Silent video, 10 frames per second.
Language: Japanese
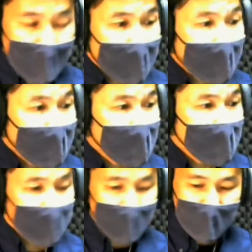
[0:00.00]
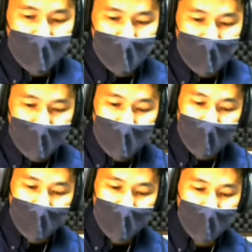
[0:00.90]
歩い
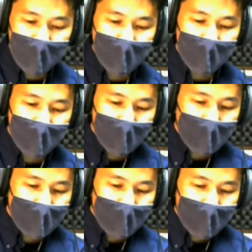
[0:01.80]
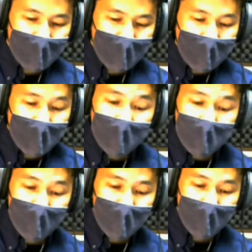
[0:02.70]
たこと決
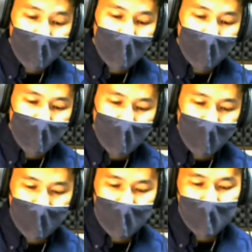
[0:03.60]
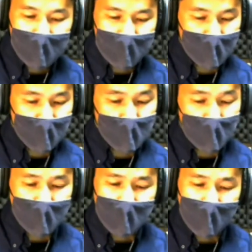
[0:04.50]
して忘
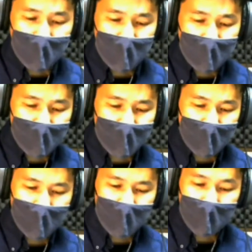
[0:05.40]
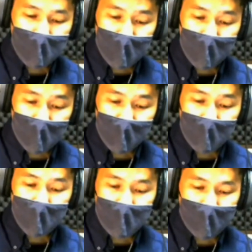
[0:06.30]
れるこ
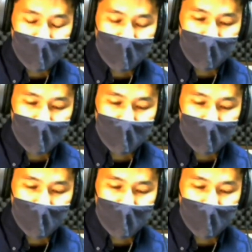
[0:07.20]
とは